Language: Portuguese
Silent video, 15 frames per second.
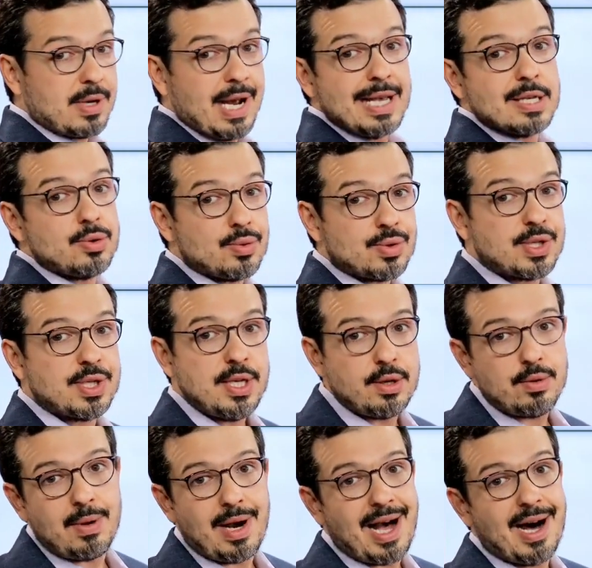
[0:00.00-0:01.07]
No caso do
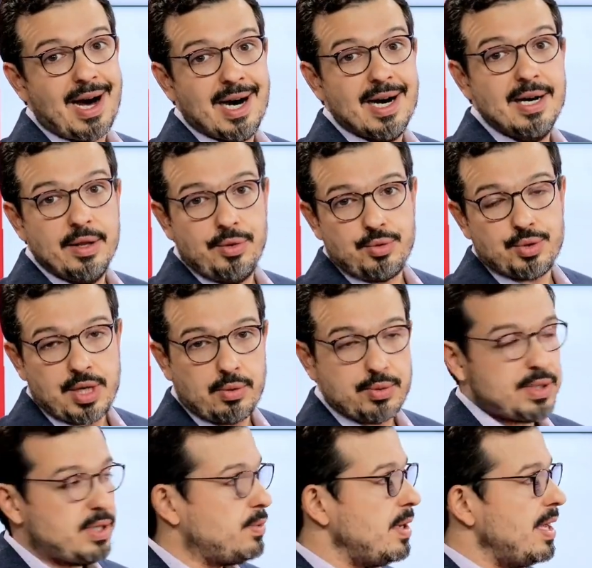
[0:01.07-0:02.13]
Ciro, há anos, né? O
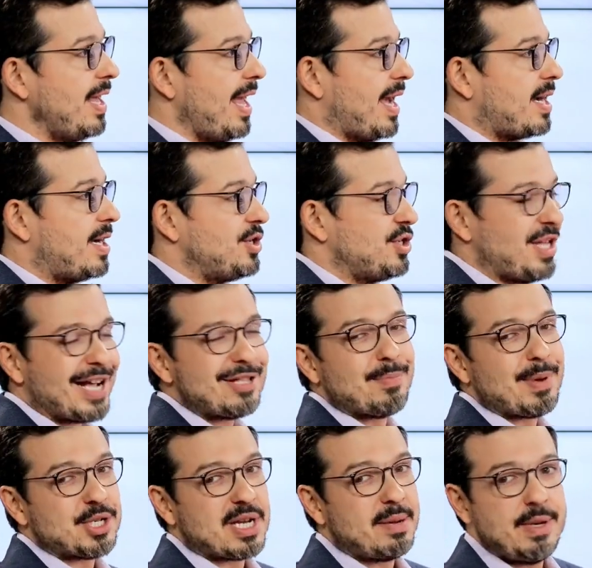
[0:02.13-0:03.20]
Ciro é
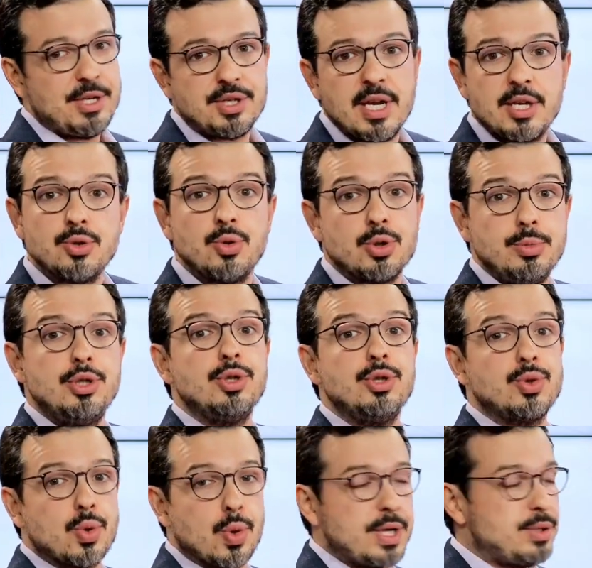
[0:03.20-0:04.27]
candidato praticamente desde
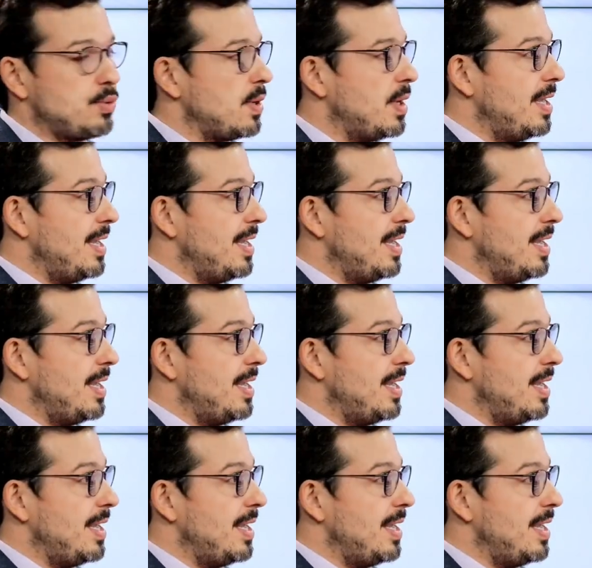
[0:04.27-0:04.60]
2018.